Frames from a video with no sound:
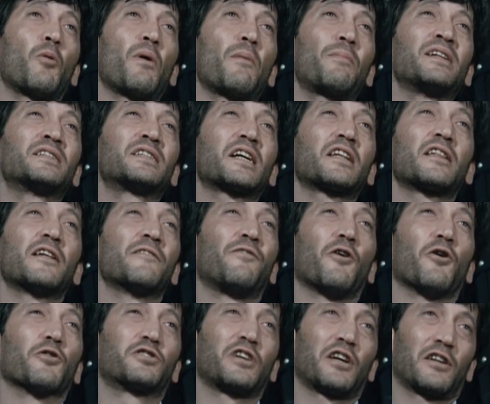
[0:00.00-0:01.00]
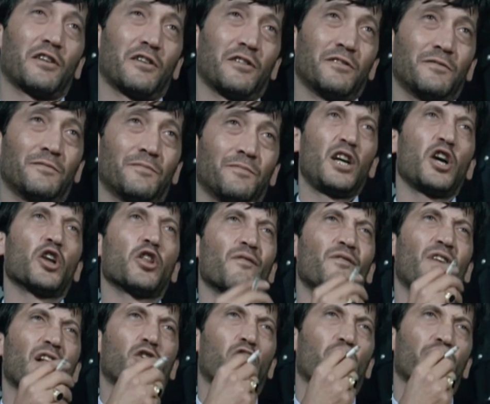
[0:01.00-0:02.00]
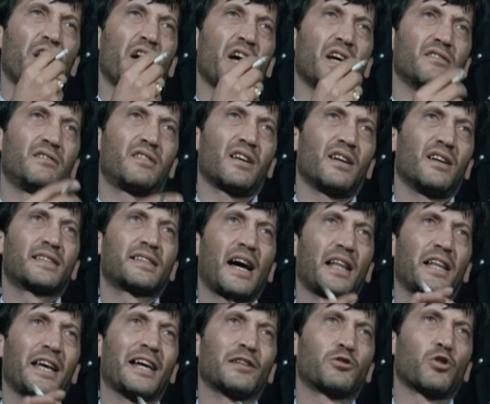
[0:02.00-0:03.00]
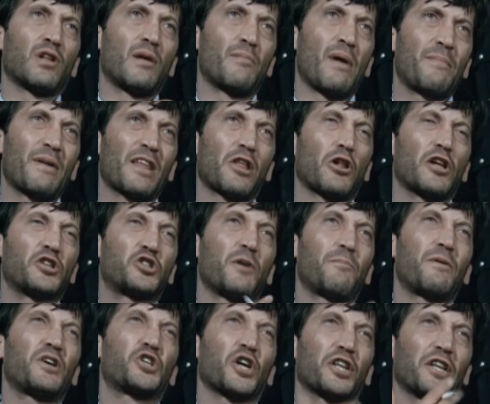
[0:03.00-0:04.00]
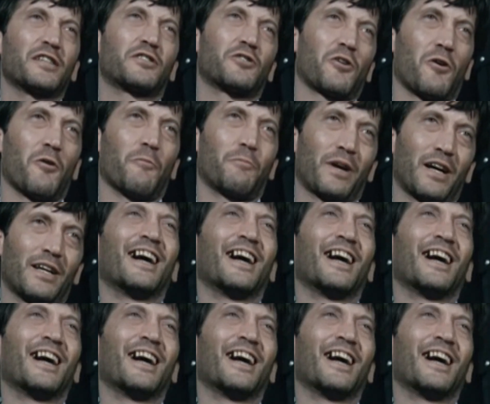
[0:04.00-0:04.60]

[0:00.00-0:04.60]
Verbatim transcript: Come pensate di fotterlo? Io non valgo niente. Scalia sono le mie parole e ci piscia di sopra.